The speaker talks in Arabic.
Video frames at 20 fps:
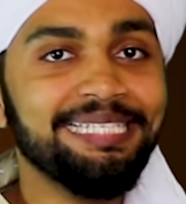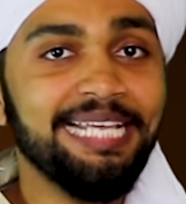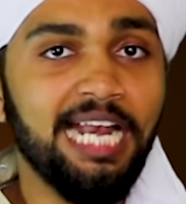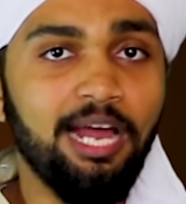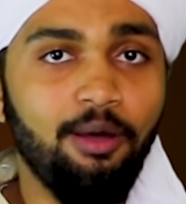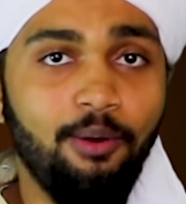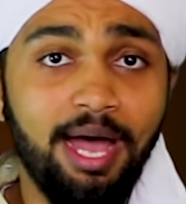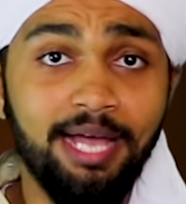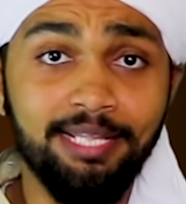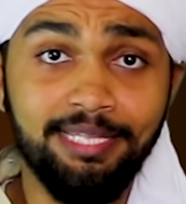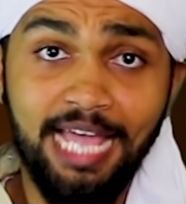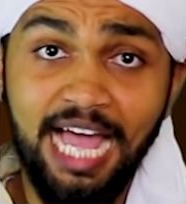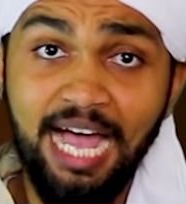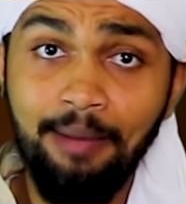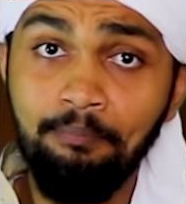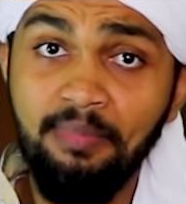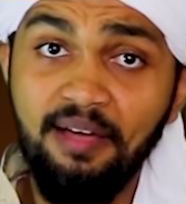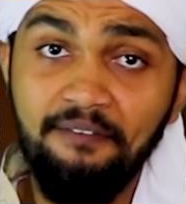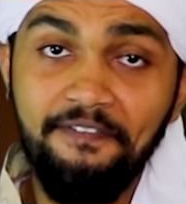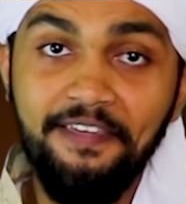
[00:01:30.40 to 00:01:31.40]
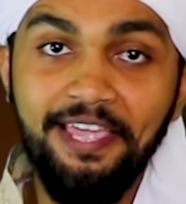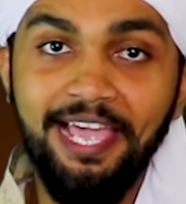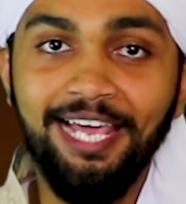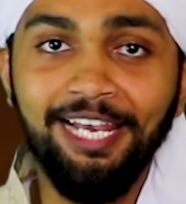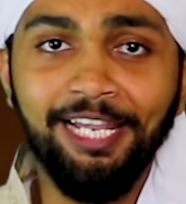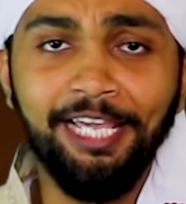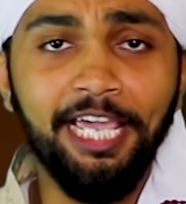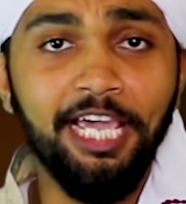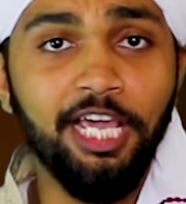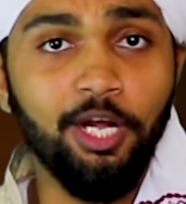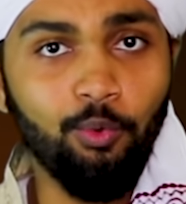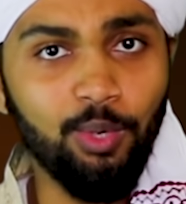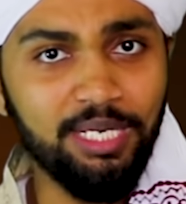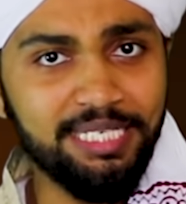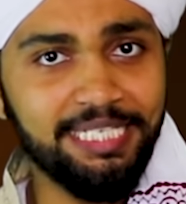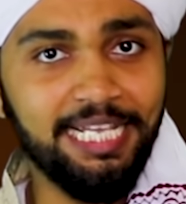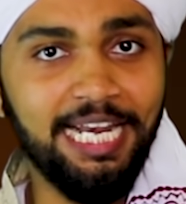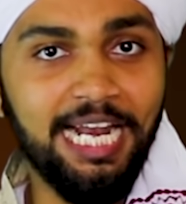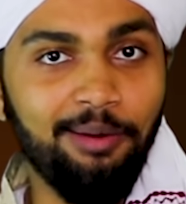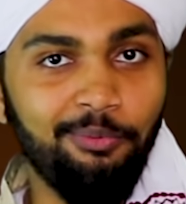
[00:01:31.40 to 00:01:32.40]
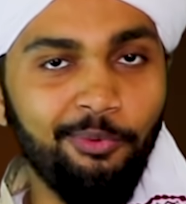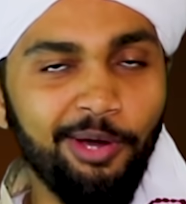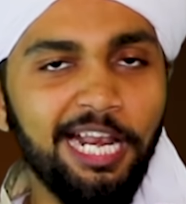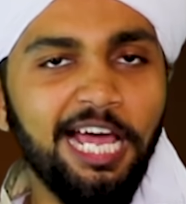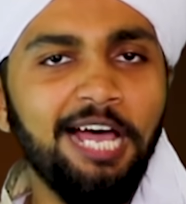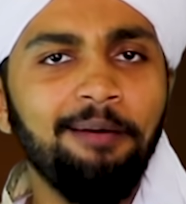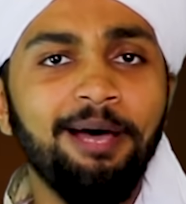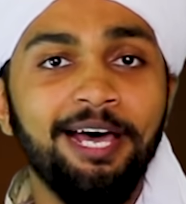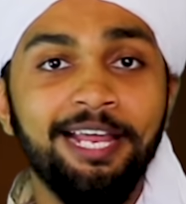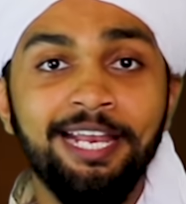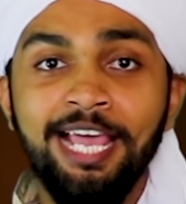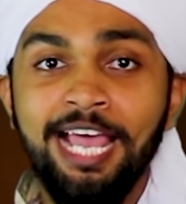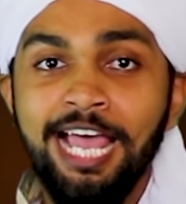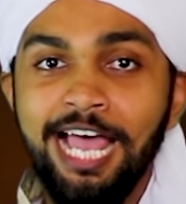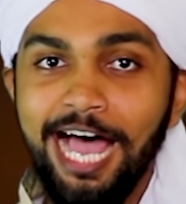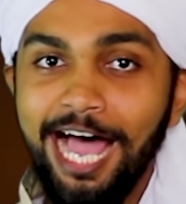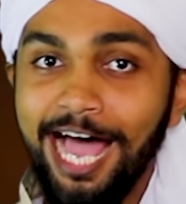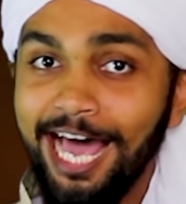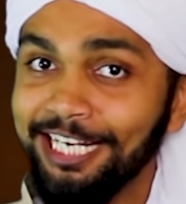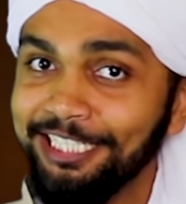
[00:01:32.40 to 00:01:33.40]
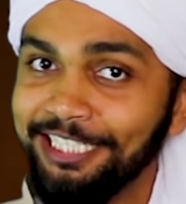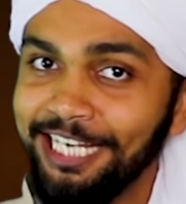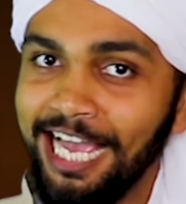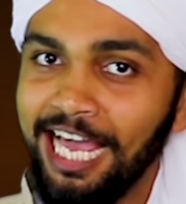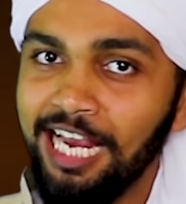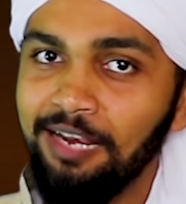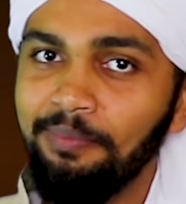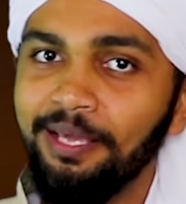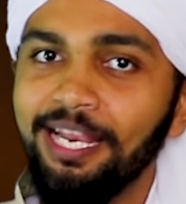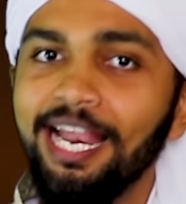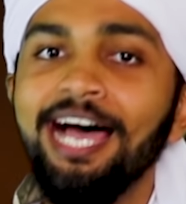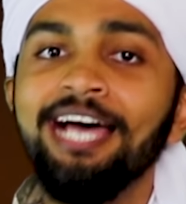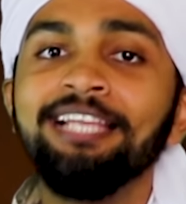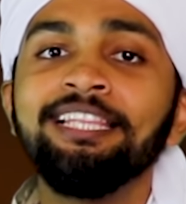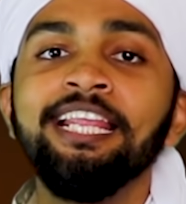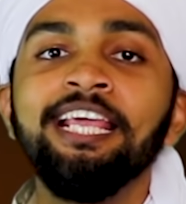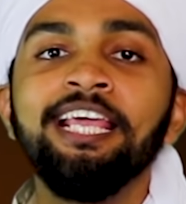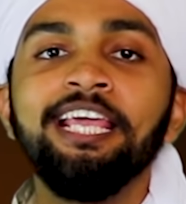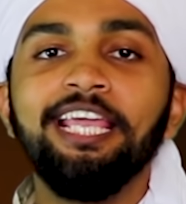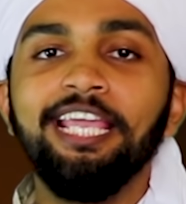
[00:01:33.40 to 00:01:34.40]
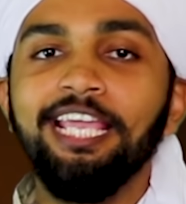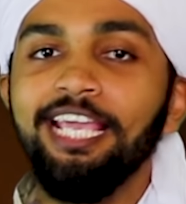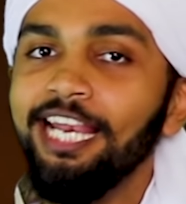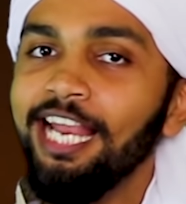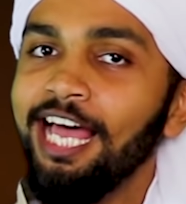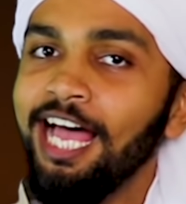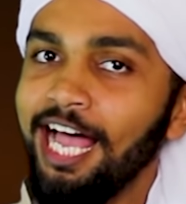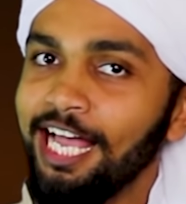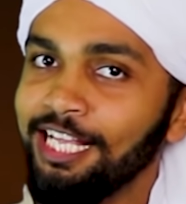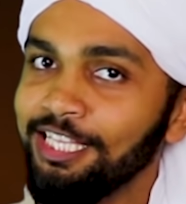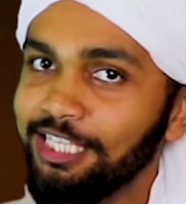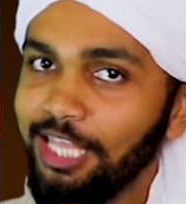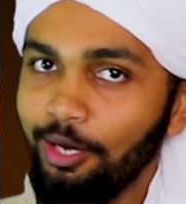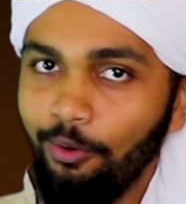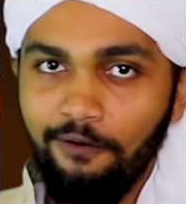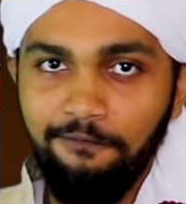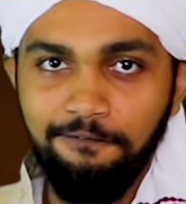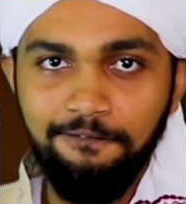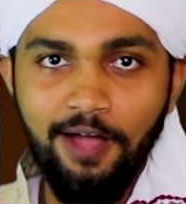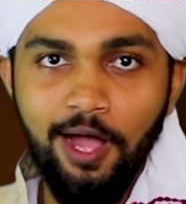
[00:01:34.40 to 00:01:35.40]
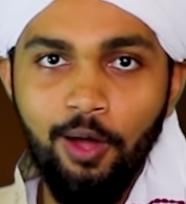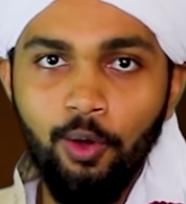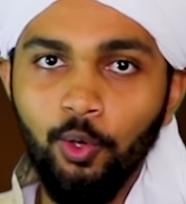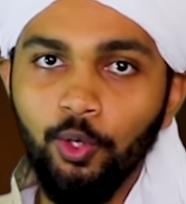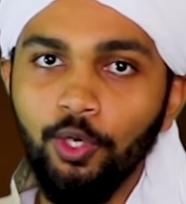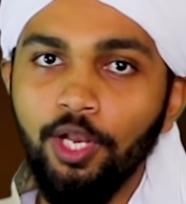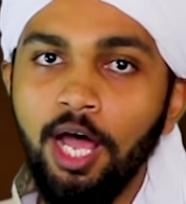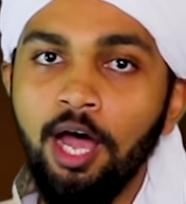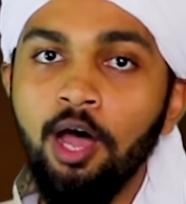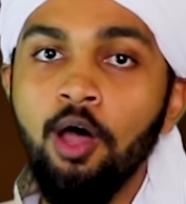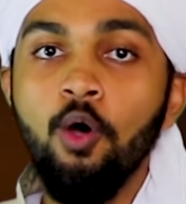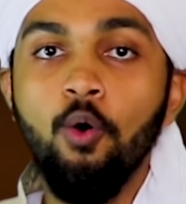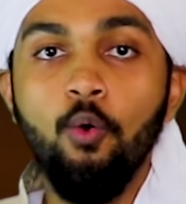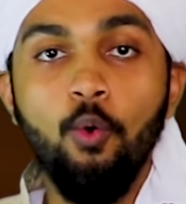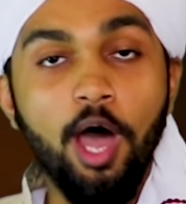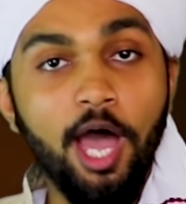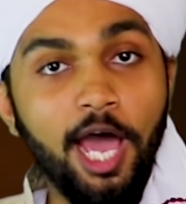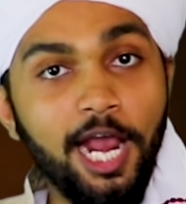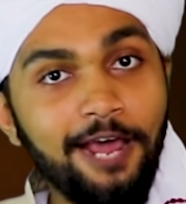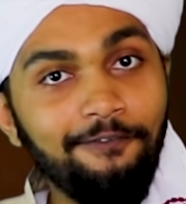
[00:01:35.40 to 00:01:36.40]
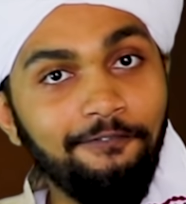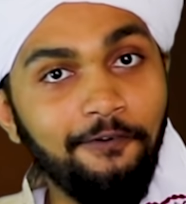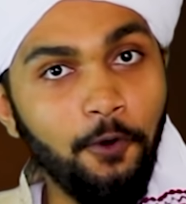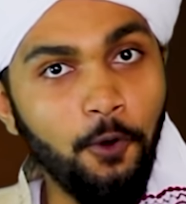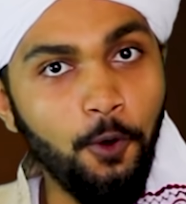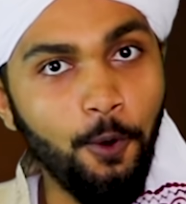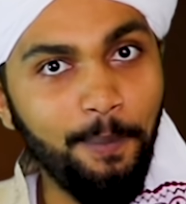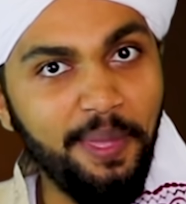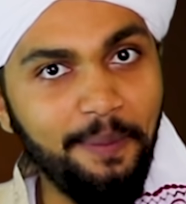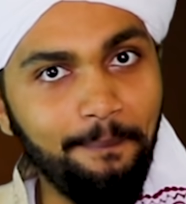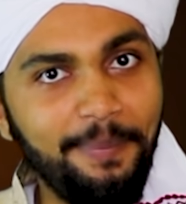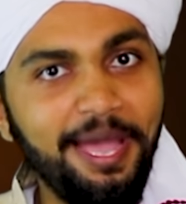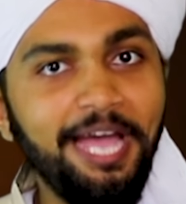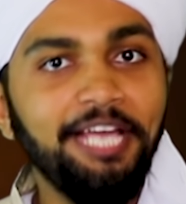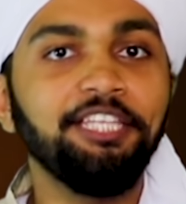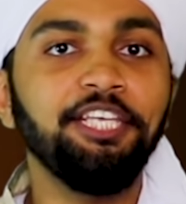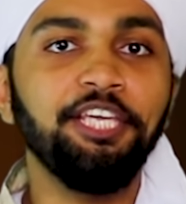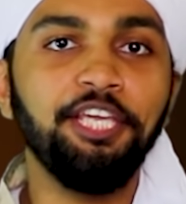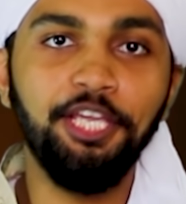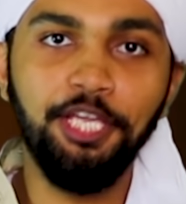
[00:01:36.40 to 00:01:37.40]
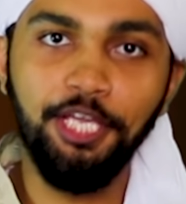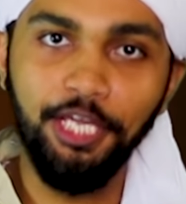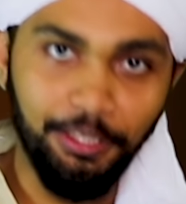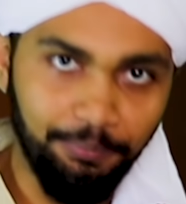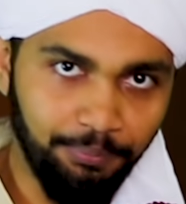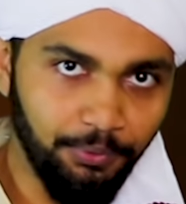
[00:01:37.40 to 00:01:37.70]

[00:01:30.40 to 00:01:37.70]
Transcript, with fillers: سنوات عم فيها الخير والسلام والأمان أرجاء البلاد إلى أن توفاه الله وخلفه من بعده